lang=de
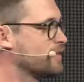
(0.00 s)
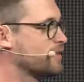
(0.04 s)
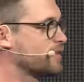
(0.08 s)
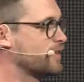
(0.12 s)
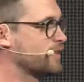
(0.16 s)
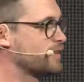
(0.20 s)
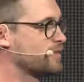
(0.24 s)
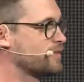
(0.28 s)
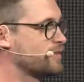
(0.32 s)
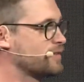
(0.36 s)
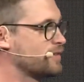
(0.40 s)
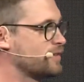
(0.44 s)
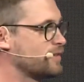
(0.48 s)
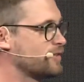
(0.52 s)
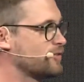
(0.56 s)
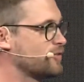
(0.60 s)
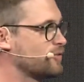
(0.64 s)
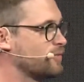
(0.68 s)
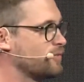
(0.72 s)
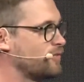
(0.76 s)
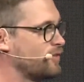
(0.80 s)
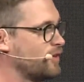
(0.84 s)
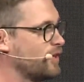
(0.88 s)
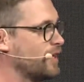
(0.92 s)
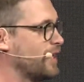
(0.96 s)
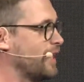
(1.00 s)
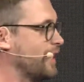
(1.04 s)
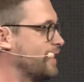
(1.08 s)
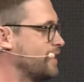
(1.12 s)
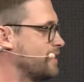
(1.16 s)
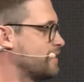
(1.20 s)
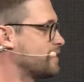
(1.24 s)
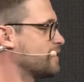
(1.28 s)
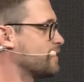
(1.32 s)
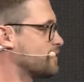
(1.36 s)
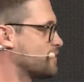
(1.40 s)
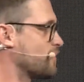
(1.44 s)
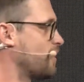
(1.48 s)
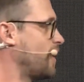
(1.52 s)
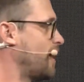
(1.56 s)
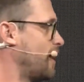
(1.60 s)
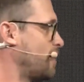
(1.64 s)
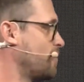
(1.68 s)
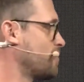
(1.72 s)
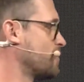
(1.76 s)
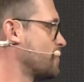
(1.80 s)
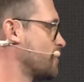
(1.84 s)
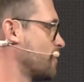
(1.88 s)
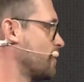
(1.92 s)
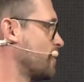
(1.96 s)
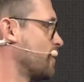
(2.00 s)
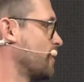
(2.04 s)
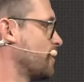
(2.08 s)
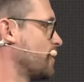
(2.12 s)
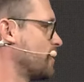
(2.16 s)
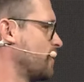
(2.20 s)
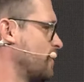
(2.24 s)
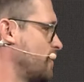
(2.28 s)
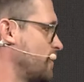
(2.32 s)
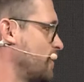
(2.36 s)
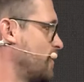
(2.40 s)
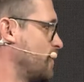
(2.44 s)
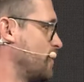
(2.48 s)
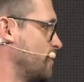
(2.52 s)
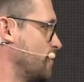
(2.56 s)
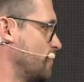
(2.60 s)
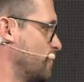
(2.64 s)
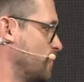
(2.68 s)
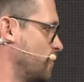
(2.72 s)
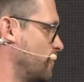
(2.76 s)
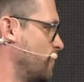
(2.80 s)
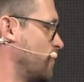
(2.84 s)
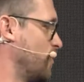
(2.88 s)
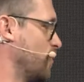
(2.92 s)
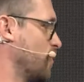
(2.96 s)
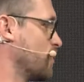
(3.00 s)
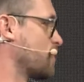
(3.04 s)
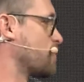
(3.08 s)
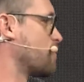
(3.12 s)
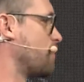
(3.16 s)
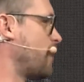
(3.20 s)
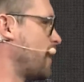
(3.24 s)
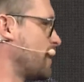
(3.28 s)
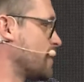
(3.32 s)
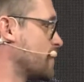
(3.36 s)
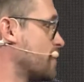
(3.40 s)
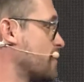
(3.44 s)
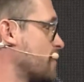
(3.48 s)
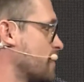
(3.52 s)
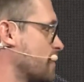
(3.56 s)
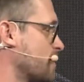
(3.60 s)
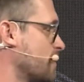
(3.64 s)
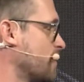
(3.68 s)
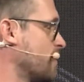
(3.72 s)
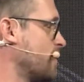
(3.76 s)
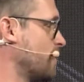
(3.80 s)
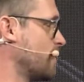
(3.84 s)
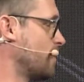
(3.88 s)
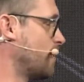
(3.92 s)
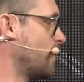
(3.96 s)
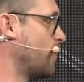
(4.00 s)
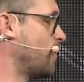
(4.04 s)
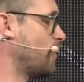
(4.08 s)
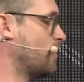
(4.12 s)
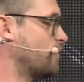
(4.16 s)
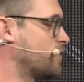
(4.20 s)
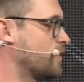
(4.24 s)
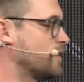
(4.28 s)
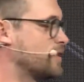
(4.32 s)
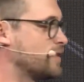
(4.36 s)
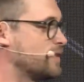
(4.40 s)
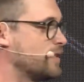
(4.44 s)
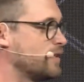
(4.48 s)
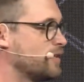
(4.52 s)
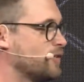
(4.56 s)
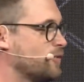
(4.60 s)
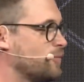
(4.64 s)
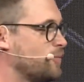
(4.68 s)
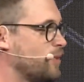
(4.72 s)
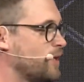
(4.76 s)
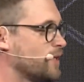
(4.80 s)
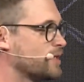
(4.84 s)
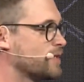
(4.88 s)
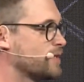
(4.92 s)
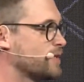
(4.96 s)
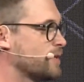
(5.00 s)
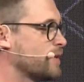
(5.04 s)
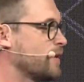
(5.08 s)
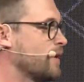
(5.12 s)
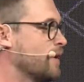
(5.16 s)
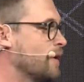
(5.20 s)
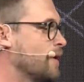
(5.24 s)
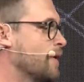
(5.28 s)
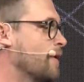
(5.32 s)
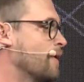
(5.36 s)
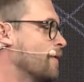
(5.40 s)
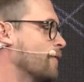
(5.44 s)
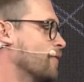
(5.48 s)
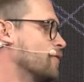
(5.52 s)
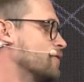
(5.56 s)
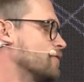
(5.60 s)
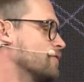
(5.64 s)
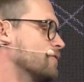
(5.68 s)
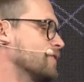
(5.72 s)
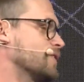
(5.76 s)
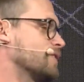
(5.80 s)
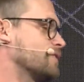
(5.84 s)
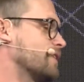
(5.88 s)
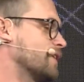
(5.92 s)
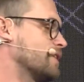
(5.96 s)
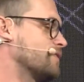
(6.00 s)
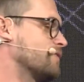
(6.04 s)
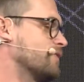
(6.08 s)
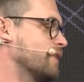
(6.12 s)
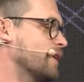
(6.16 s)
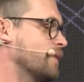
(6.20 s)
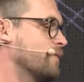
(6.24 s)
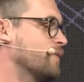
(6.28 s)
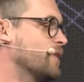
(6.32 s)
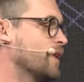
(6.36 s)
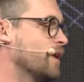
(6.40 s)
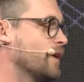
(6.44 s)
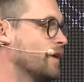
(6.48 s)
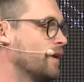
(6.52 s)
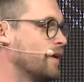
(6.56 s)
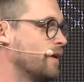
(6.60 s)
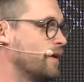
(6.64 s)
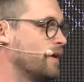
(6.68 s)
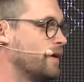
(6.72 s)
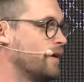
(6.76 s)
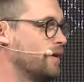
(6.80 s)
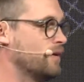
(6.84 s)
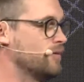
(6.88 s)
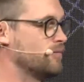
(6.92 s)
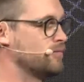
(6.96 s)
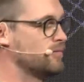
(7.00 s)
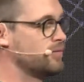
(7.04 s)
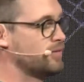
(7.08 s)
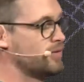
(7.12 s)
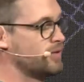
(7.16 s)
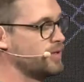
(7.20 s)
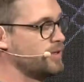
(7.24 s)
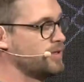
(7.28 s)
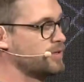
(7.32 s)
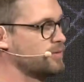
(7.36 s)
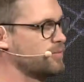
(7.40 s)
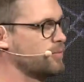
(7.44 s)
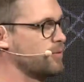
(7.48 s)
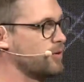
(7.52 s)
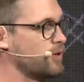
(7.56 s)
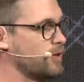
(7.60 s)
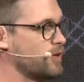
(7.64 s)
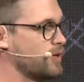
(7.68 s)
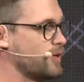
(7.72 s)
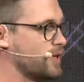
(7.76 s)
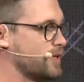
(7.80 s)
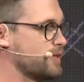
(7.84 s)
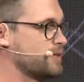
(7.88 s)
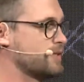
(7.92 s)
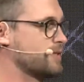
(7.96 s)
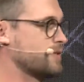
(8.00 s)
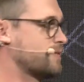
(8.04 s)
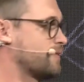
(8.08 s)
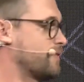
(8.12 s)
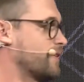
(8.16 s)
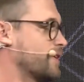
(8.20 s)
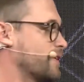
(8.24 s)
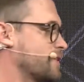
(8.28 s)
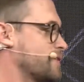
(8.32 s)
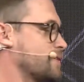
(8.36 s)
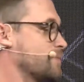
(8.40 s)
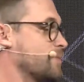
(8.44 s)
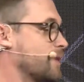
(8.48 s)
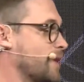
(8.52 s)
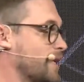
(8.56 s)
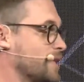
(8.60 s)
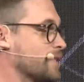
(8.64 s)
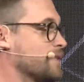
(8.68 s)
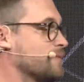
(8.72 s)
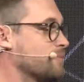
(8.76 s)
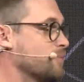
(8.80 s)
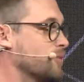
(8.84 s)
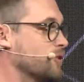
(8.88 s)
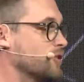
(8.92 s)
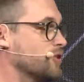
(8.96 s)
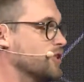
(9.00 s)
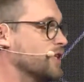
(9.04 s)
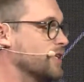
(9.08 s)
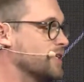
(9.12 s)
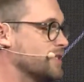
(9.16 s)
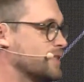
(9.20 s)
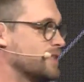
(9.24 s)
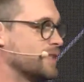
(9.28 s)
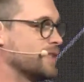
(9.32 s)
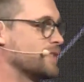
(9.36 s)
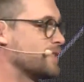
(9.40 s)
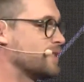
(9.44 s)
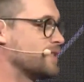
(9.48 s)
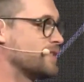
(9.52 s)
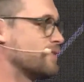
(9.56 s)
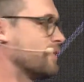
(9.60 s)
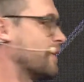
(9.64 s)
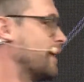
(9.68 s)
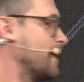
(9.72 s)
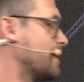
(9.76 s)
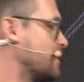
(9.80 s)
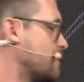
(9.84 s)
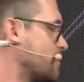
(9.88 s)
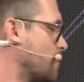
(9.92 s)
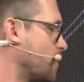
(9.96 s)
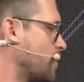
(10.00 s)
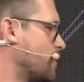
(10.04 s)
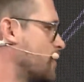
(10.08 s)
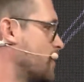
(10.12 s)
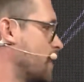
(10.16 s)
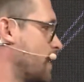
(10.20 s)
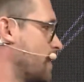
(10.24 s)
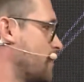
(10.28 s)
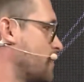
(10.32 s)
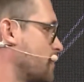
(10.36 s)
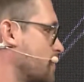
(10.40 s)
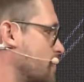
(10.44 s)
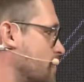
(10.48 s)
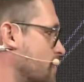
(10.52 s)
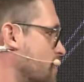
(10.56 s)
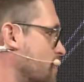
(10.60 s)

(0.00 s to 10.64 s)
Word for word: es geht uns nicht darum, viele Rechte zu haben, sondern die zu uns passenden, auch auf die Zielgruppe passenden. Und sowas jetzt wie ähm, E-Sport, lass es, wenn ich es im ganzen Budget sehe, sind es vielleicht momentan noch so